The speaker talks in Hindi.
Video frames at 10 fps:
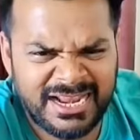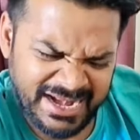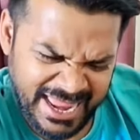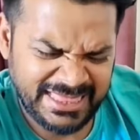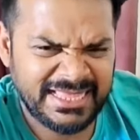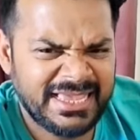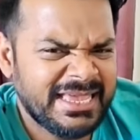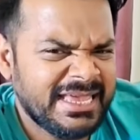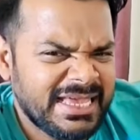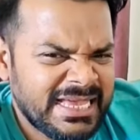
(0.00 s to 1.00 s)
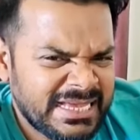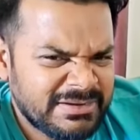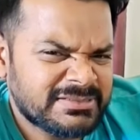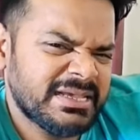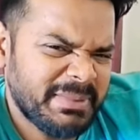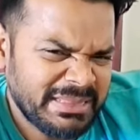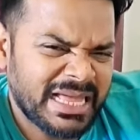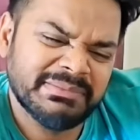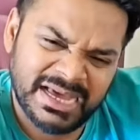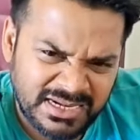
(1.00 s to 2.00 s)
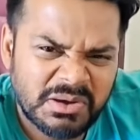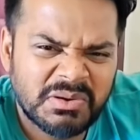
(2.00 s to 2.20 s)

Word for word: अरे रहने दे हम्म। उससे बात बात में कर